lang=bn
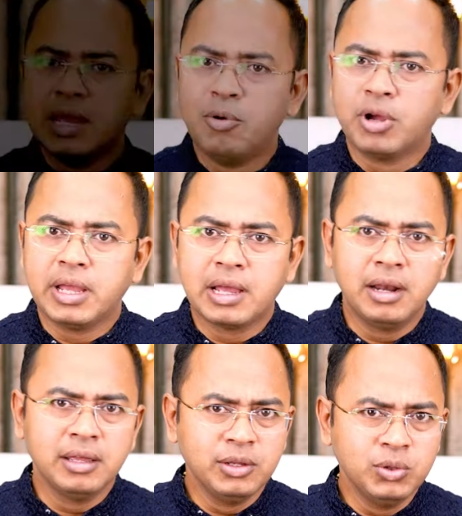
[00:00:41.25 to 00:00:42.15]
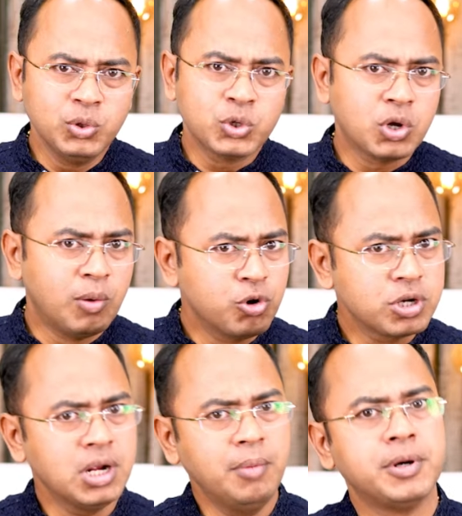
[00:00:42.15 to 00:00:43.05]
এবং এখানে কিন্তু
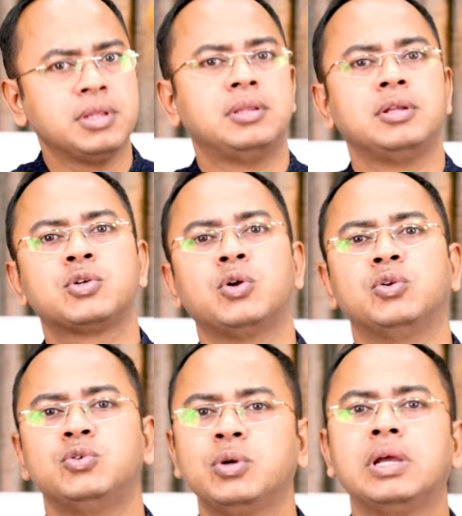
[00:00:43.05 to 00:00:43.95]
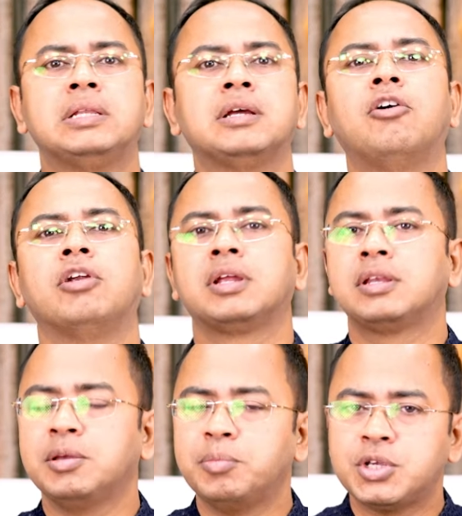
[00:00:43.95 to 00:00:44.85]
সমস্যা বৃদ্ধির সংযোগ এটা
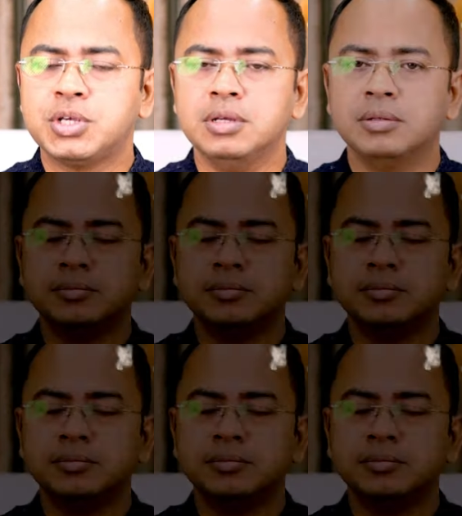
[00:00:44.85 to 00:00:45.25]
অনেকটাই বেশি